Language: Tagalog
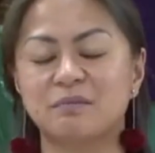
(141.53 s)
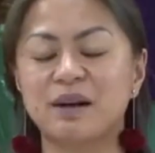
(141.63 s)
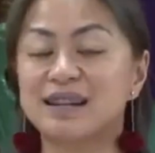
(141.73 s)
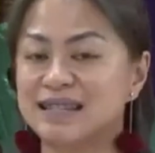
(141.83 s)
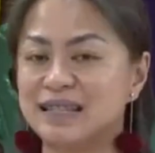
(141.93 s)

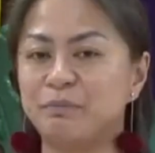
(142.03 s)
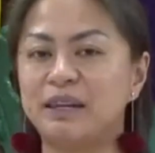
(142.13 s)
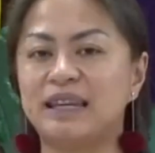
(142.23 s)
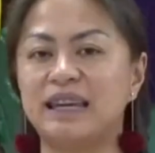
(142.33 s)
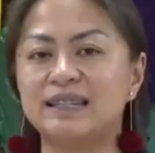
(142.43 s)
mga
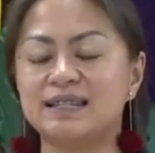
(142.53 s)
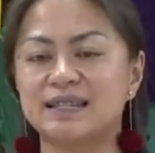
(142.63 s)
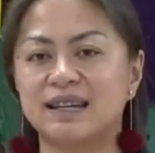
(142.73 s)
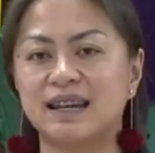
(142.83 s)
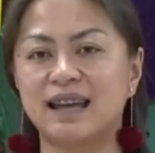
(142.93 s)
sleeping
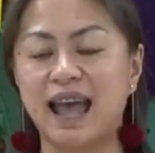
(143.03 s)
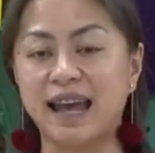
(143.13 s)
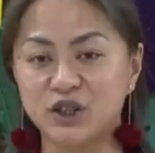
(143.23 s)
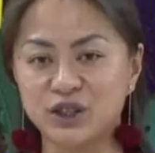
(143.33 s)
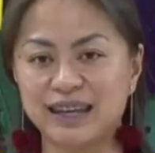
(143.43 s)
kits,
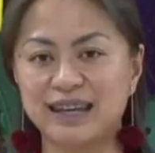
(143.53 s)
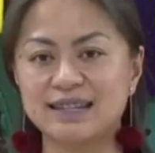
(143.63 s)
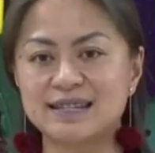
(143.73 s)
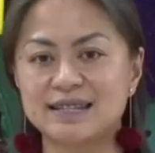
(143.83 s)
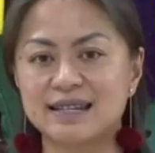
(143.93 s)
hygiene kits,